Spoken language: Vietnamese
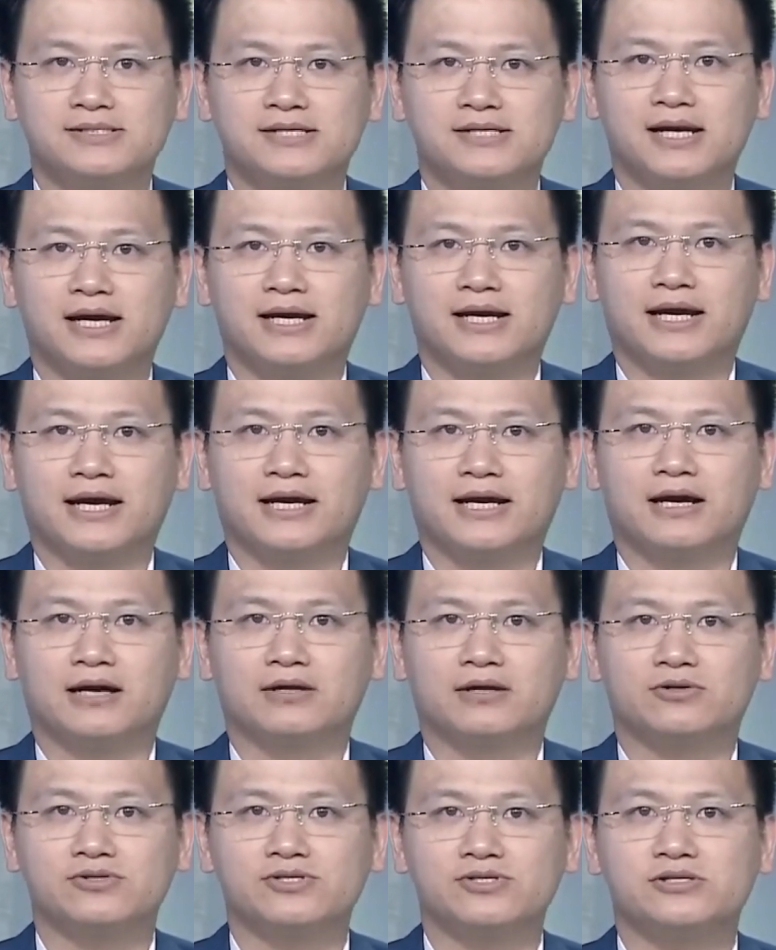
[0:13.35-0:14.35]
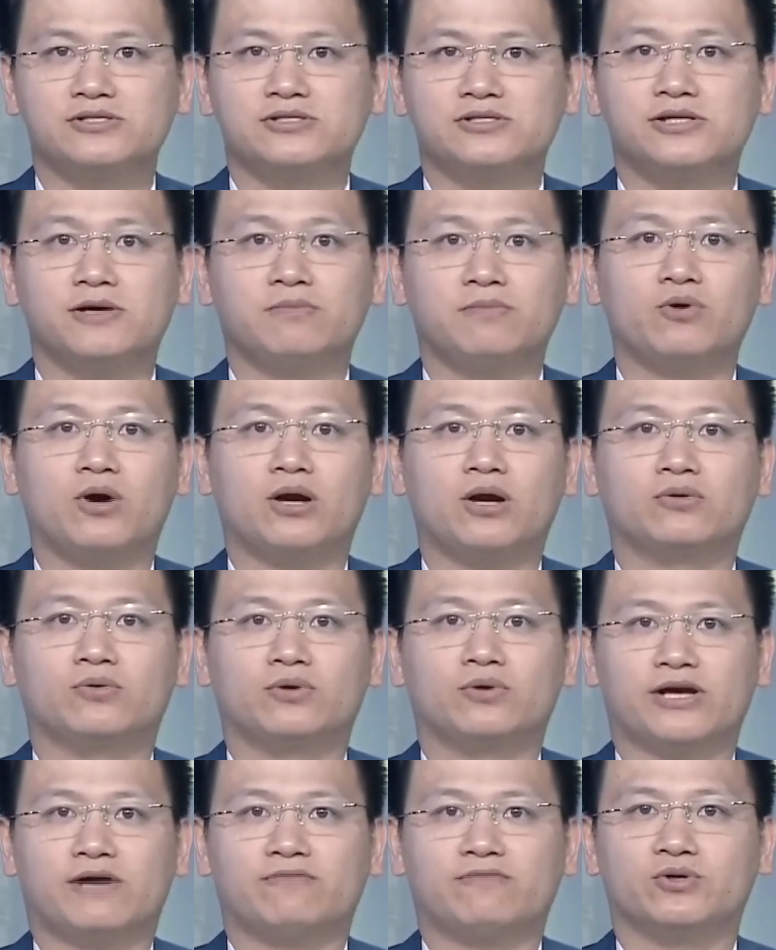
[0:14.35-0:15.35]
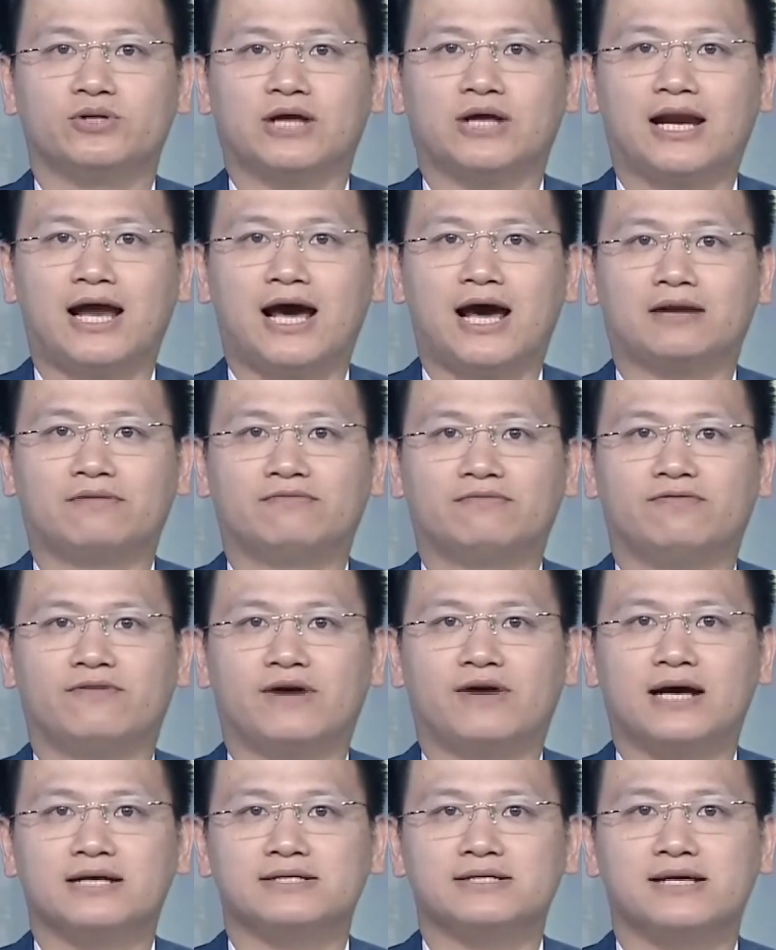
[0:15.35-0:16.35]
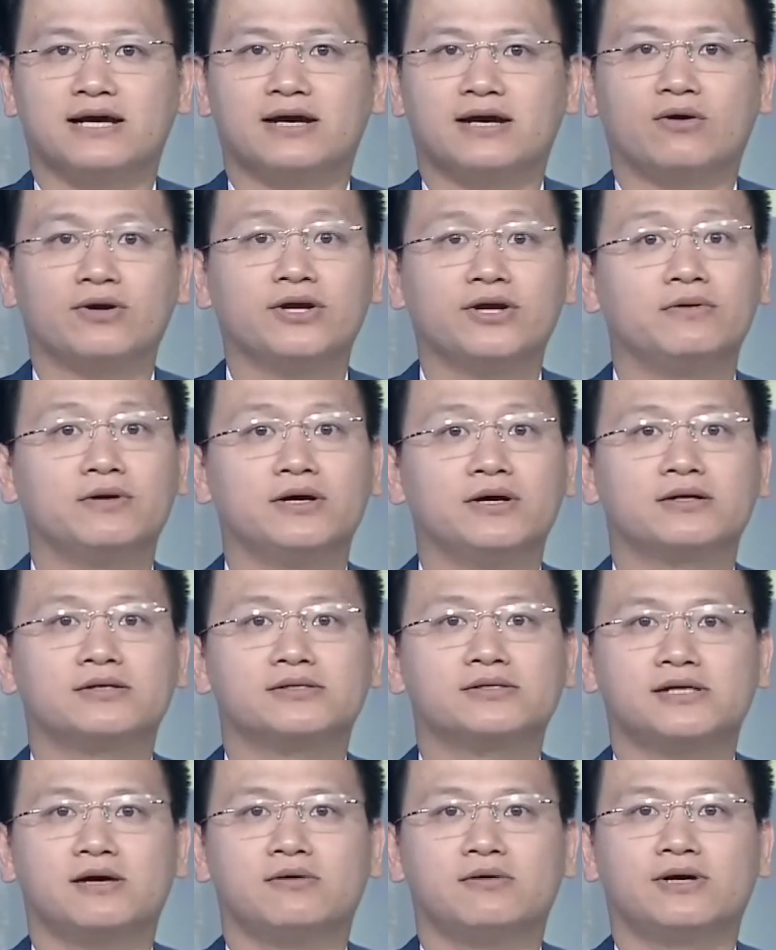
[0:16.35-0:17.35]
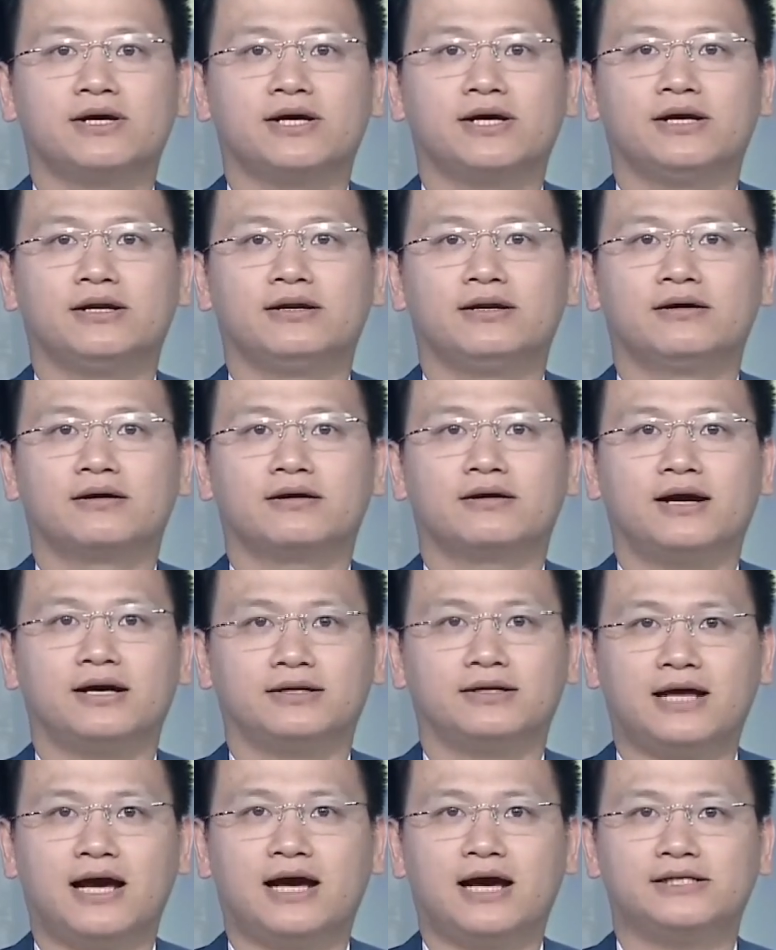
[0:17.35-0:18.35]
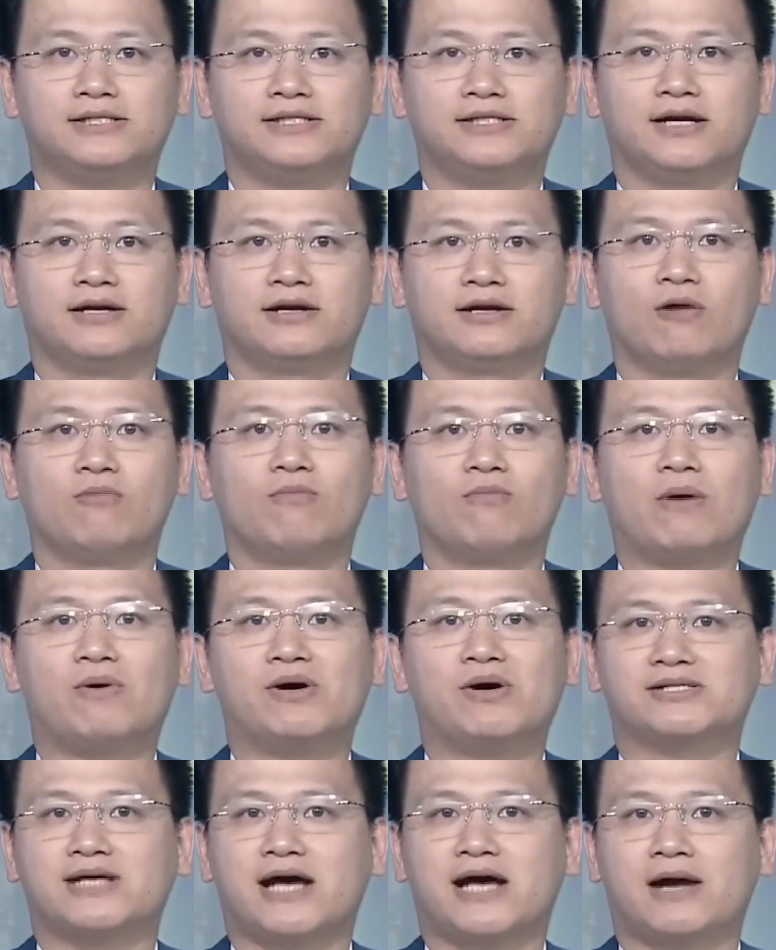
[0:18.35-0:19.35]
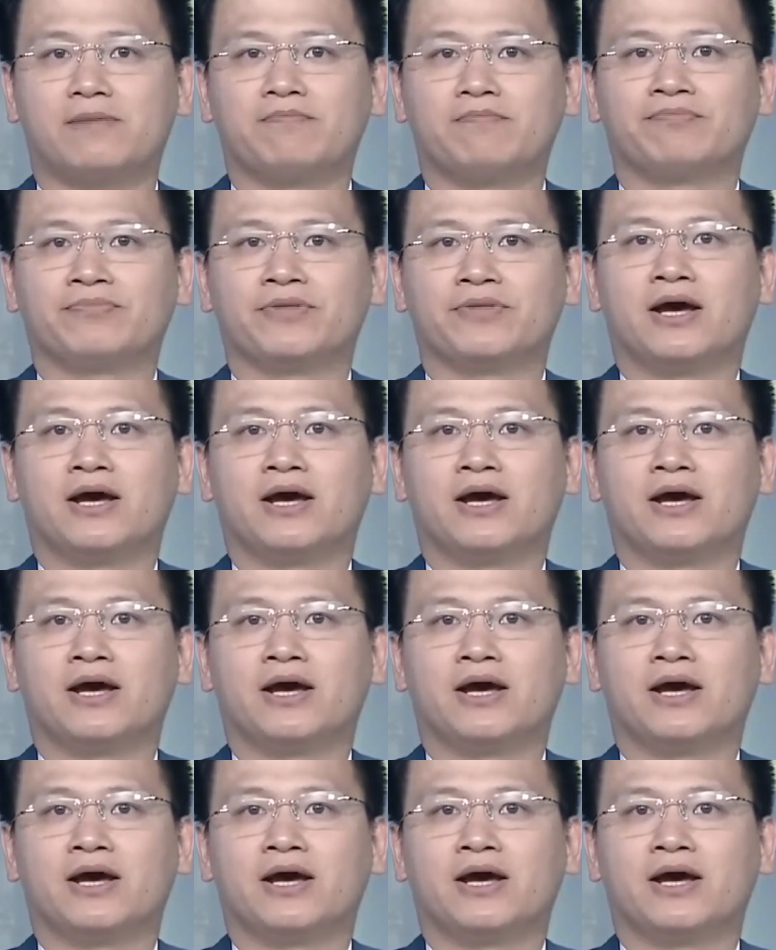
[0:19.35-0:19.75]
Sắc lệnh này cần có sự chấp thuận của nhà vua Thái Lan và sẽ có hiệu lực sau khi được đăng tải trên công báo hoàng gia.